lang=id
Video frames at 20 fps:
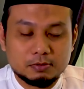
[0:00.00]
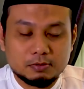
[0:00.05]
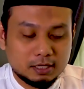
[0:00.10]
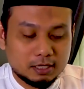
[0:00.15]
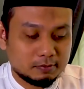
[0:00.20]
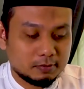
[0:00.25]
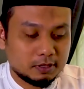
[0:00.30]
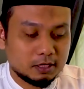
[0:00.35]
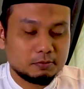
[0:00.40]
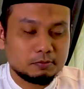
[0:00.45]

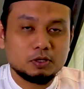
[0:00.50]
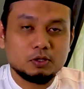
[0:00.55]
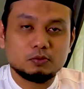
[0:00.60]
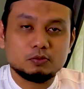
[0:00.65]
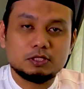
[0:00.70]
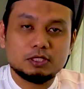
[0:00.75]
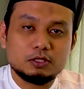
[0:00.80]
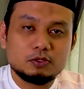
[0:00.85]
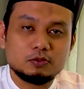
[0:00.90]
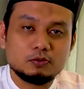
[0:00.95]
bagaimana beliau
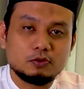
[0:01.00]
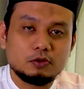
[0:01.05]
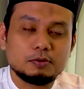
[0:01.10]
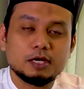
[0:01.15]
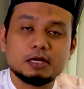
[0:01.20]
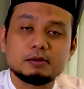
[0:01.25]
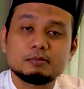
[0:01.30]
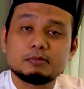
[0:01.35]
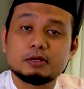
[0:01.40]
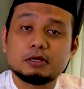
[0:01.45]
tidur,
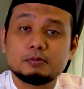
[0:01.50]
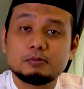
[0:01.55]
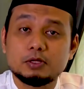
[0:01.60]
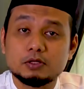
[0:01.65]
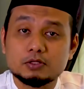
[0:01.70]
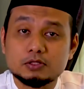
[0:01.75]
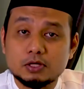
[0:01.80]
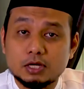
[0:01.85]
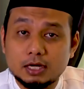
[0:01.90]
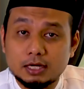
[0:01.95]
bagaimana
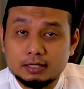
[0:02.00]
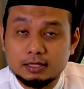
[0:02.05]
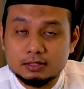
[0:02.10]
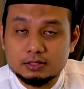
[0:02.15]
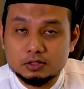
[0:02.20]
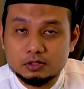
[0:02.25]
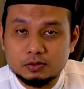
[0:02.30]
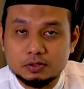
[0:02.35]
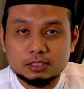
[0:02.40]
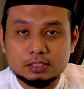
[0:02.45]
beliau sholat, dan
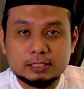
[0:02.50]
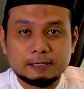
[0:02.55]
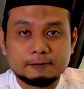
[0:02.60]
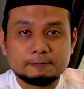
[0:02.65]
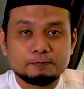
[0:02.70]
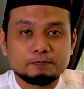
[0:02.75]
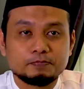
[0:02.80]
seterusnya.